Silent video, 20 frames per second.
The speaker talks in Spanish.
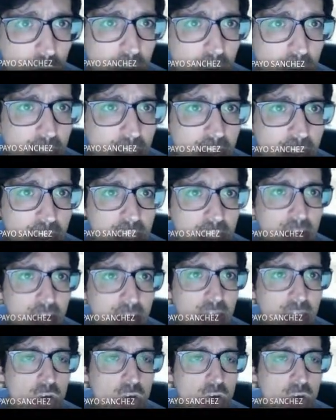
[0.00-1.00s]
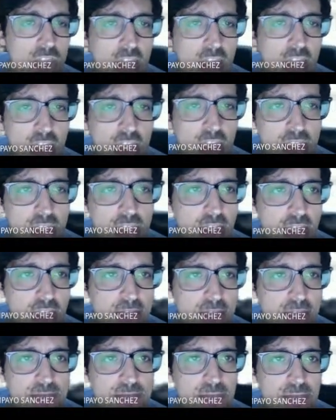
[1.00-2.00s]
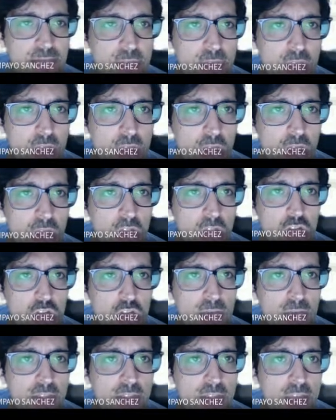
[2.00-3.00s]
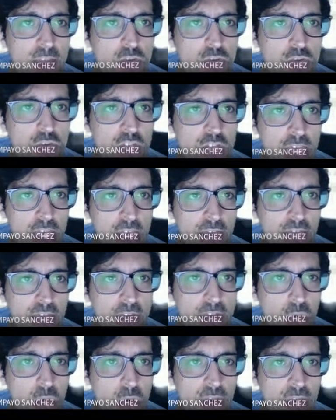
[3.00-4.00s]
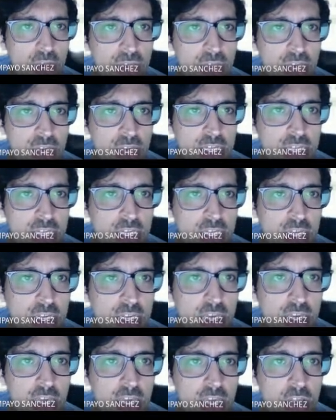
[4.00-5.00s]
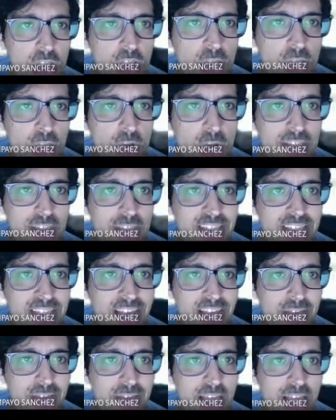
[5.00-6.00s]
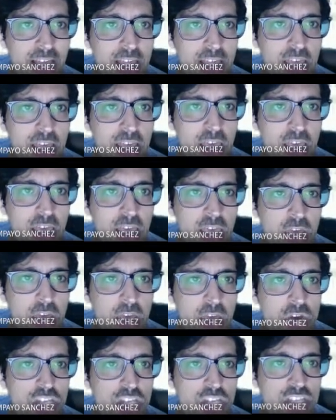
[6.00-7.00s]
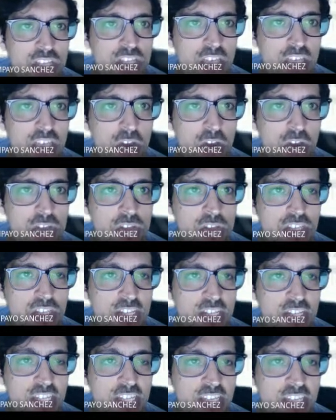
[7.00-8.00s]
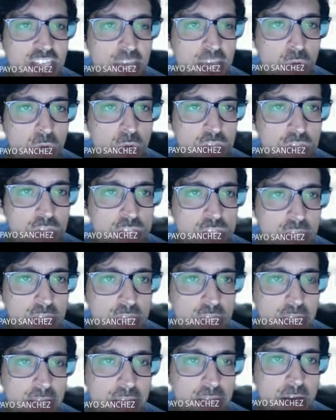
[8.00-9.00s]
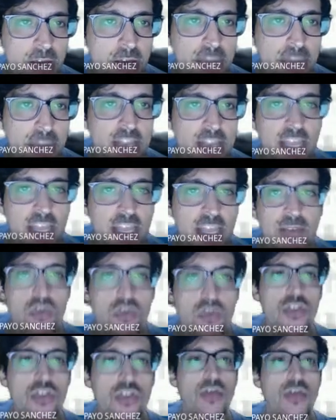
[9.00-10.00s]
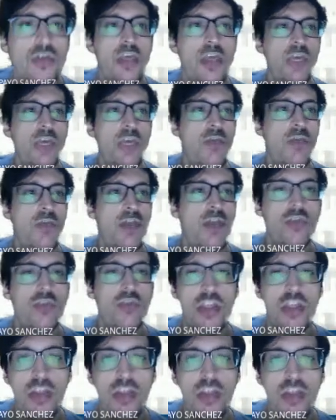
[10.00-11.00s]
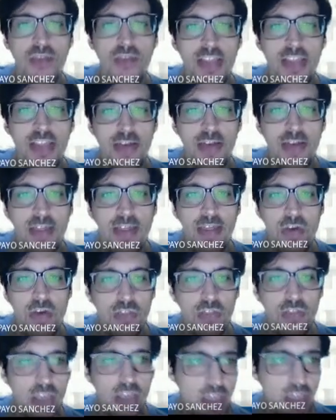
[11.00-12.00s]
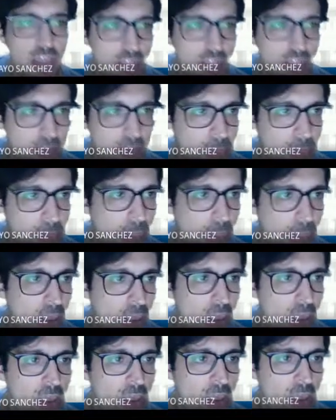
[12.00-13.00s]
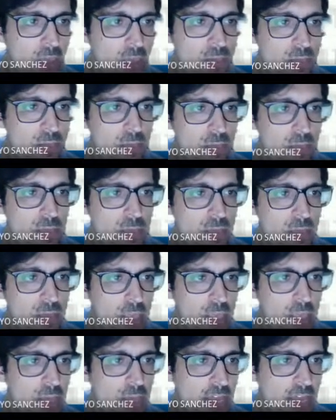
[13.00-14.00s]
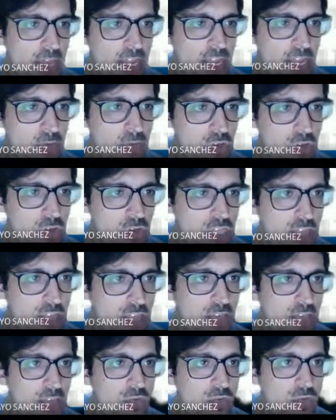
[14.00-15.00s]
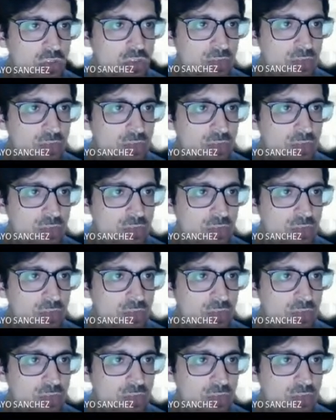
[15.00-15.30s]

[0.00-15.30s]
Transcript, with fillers: hacer la tabla de contingencia nos vendríamos aquí a frecuencias y aquí donde pone tabla eh, contingency tables. Apretaríamos y podríamos hacer una tabla de contingencia. Imaginémonos que hacemos,